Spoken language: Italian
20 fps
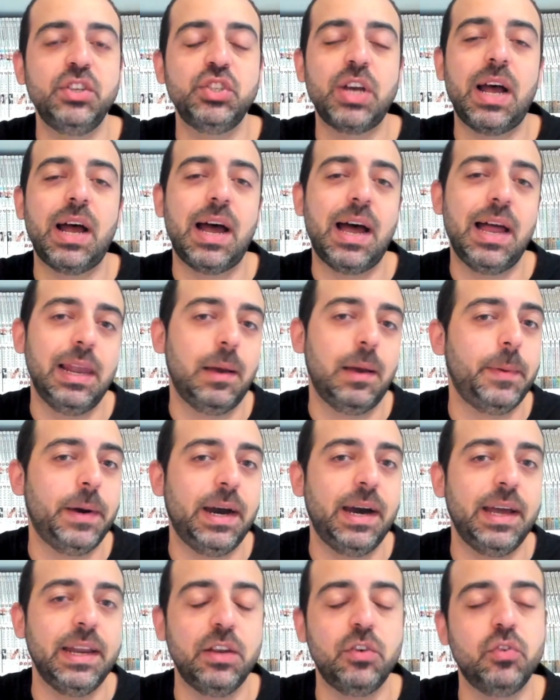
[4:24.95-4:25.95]
già alla
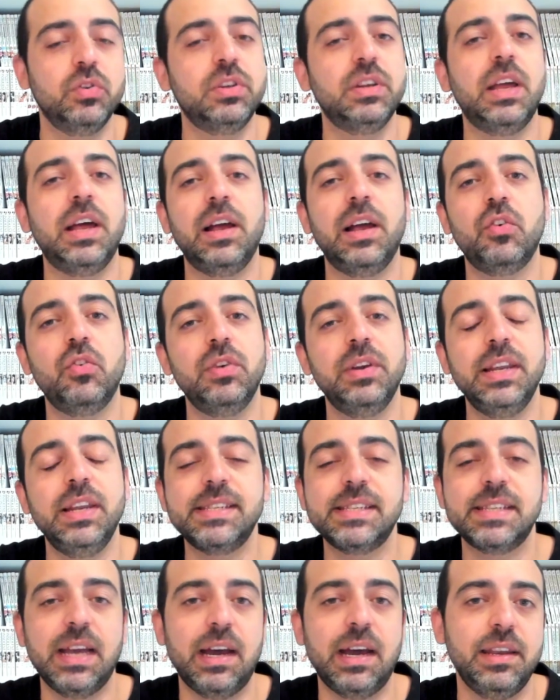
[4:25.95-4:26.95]
pari con, con, le
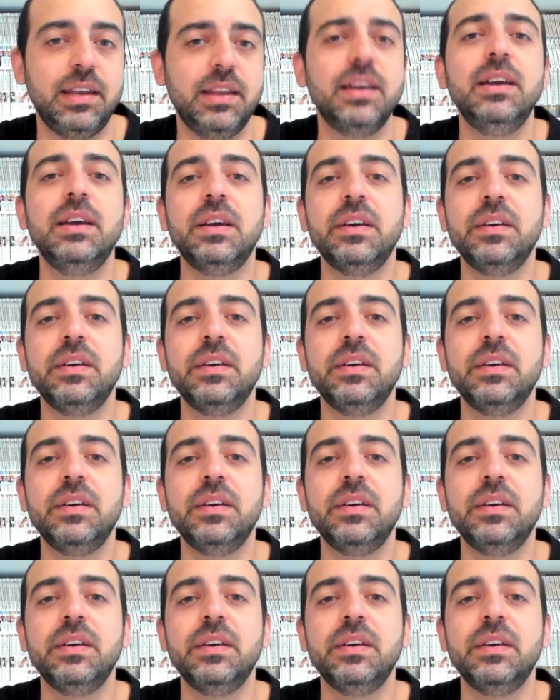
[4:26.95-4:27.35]
scan.